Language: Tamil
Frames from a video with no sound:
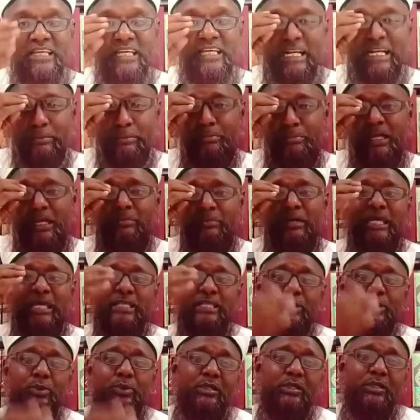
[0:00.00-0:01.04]
ரப்பை
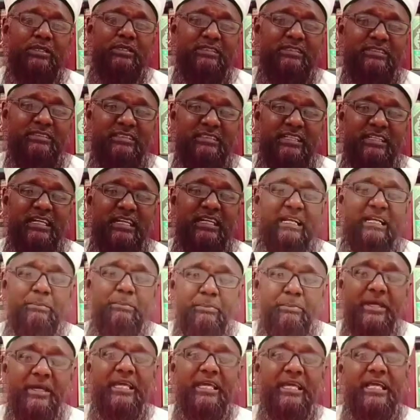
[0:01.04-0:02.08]
பயந்து கொள்
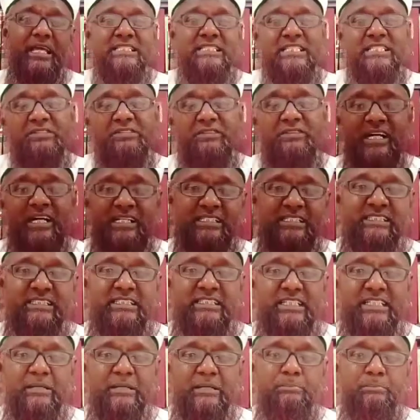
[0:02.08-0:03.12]
ரப்பை அஞ்சி வாழு
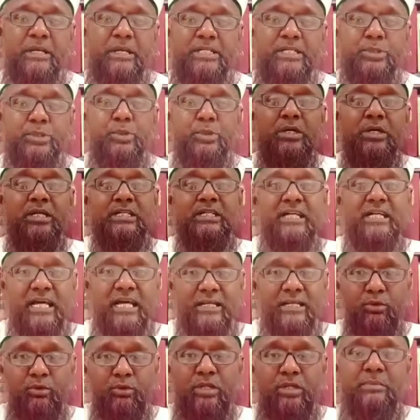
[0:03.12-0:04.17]

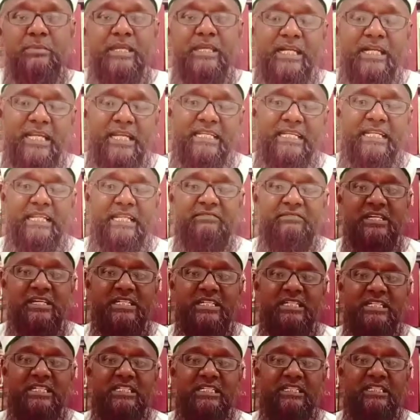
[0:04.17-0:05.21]
பெற்றோர்களுக்கான உரிமைகளை
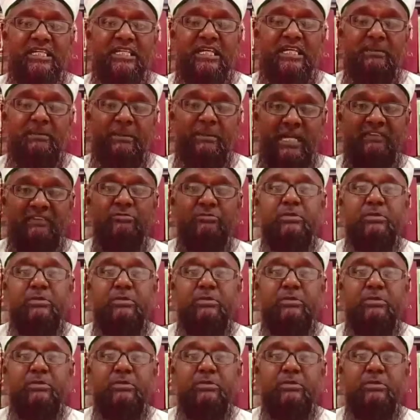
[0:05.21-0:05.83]
நிறைவேற்று மனைவி